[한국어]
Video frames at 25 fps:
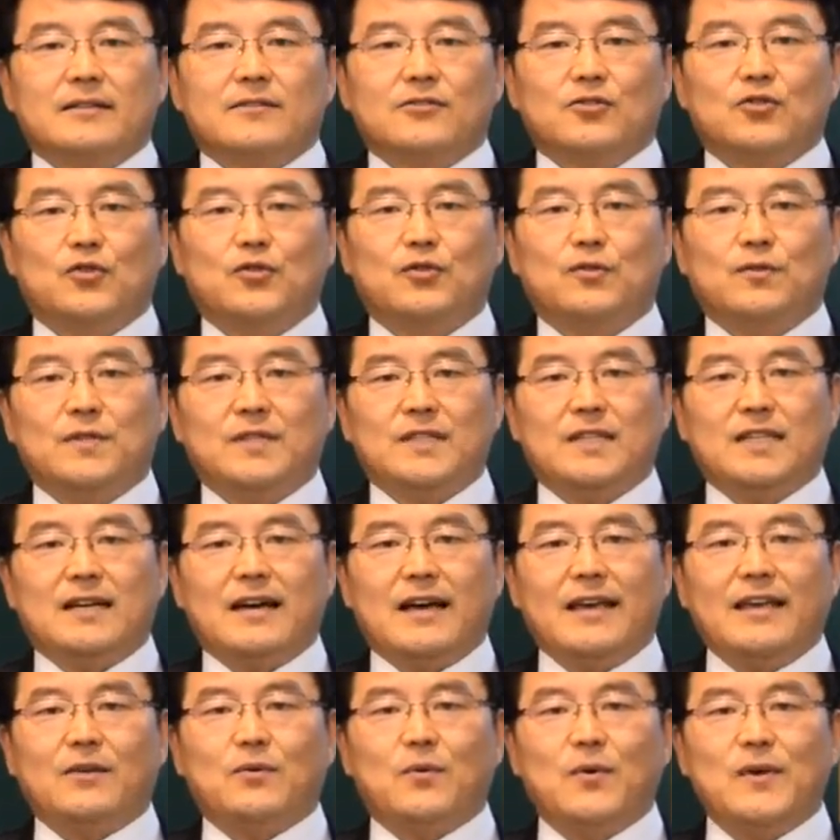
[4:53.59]
축시가
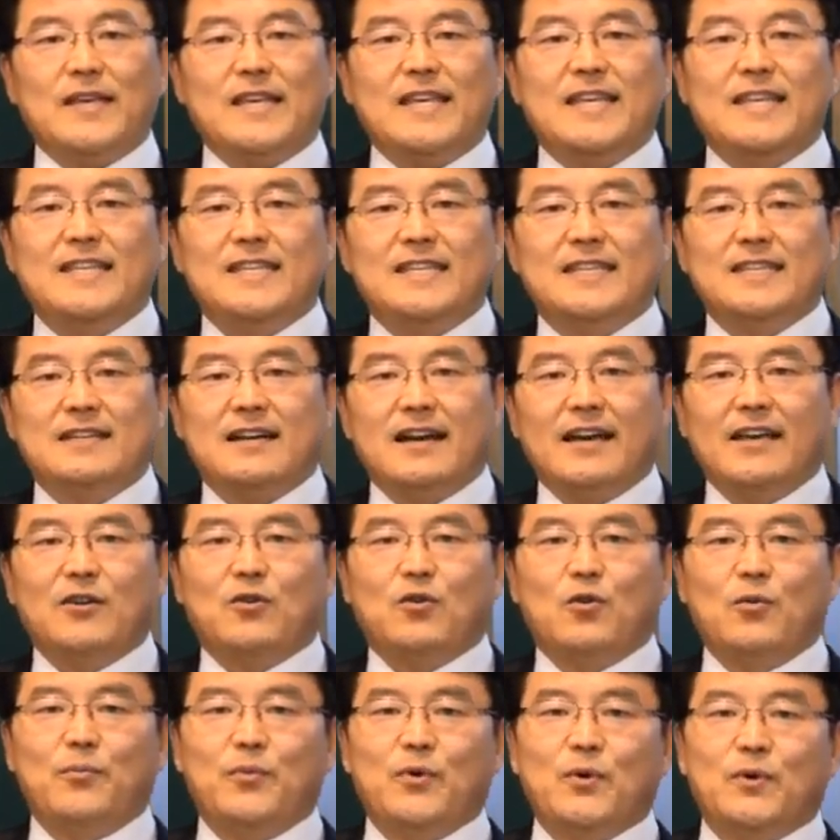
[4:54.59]
있고 인시가
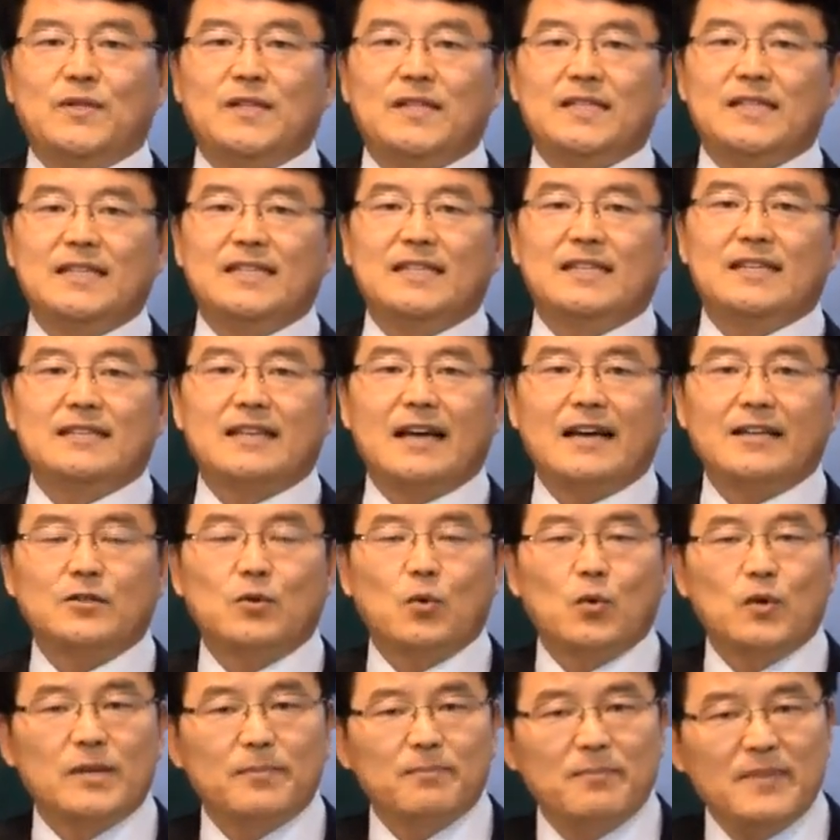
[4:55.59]
있고 묘시, 진시, 사수,
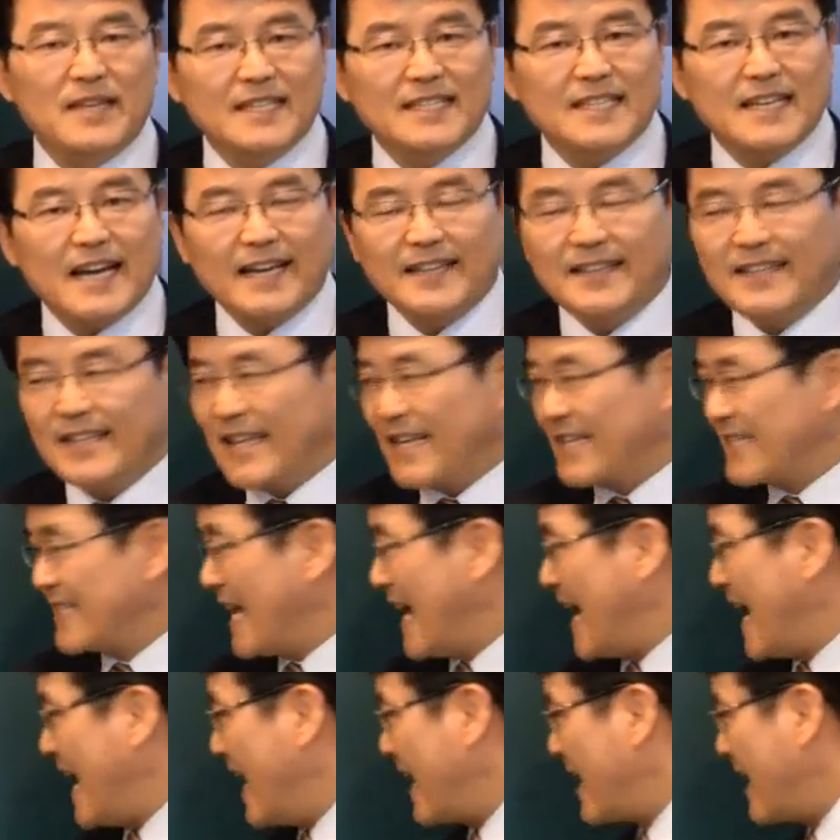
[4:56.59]
오시, 미시가 있는데
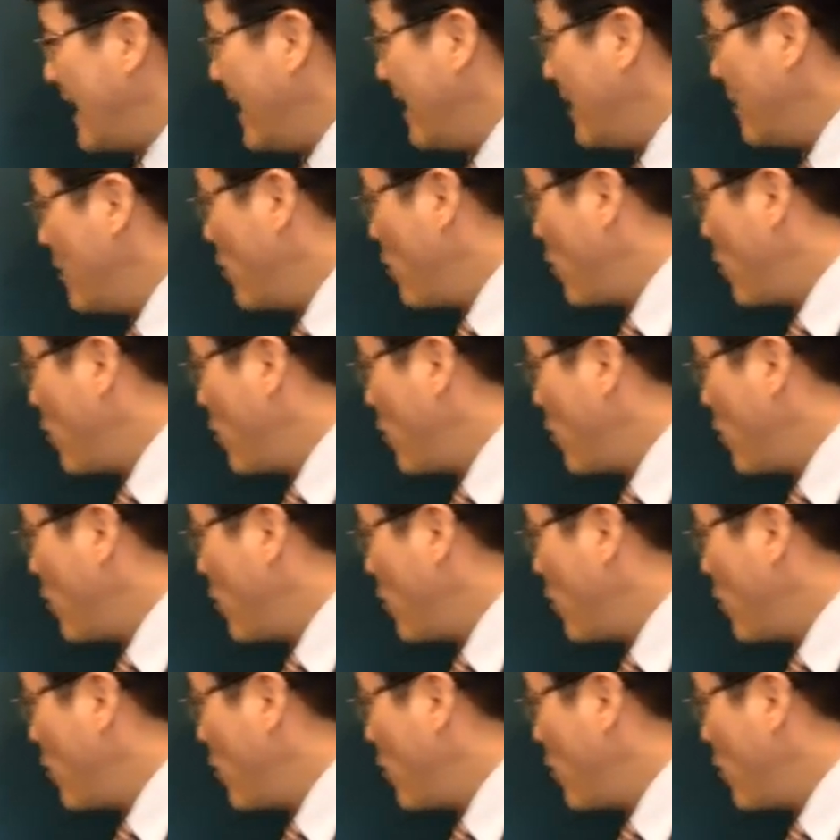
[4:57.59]
사가